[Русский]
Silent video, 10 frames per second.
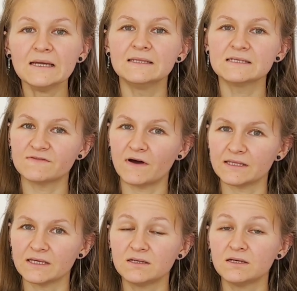
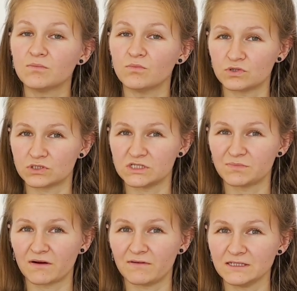название можно
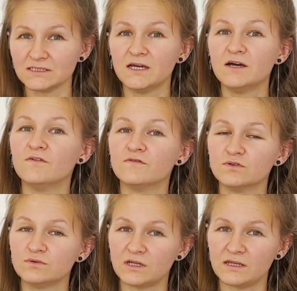исправлять
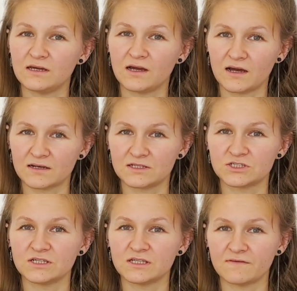внутри
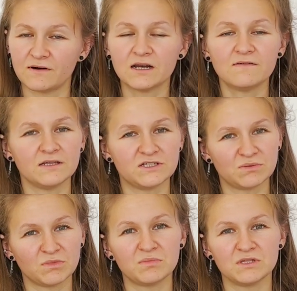карточки товара в
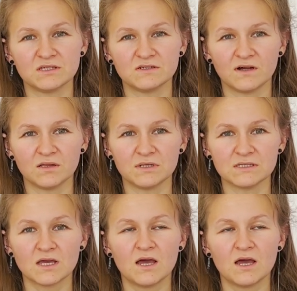личном кабинете Wildberries.